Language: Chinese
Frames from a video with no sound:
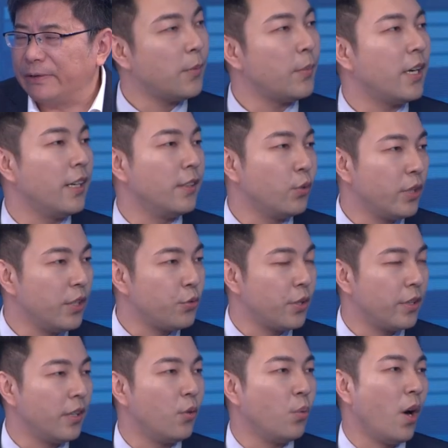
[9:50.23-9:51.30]
那么，很多人
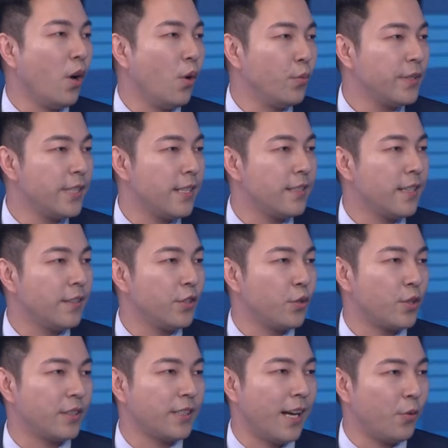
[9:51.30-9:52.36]
觉得网红现象
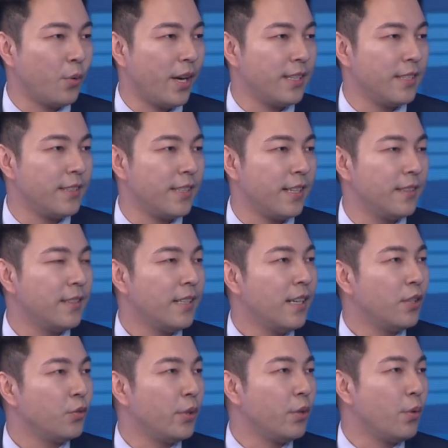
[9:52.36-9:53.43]
就是昙花一现，
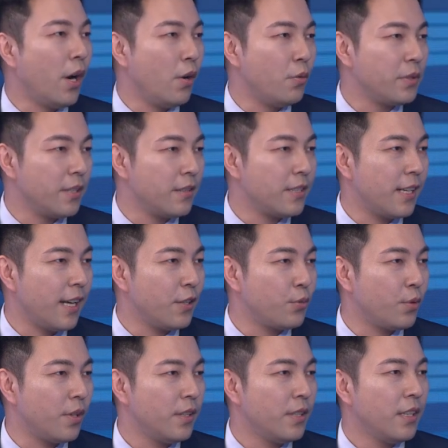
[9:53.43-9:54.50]
对于网红城市来
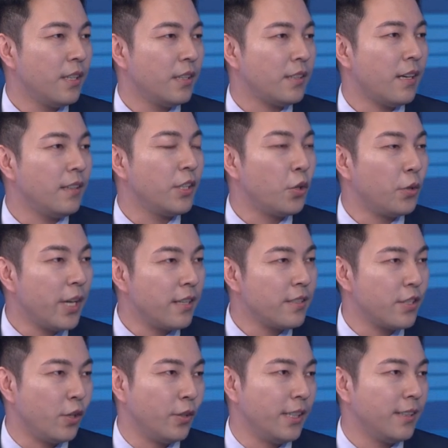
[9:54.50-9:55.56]
说，当流
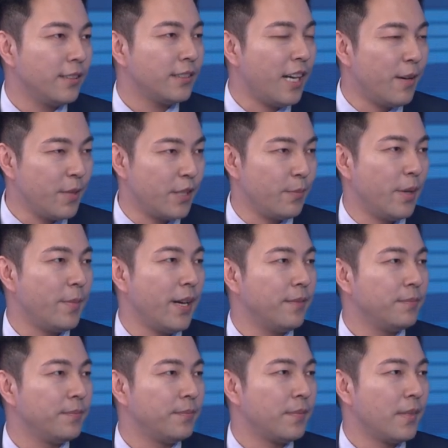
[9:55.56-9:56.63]
量走了，他们怎么办？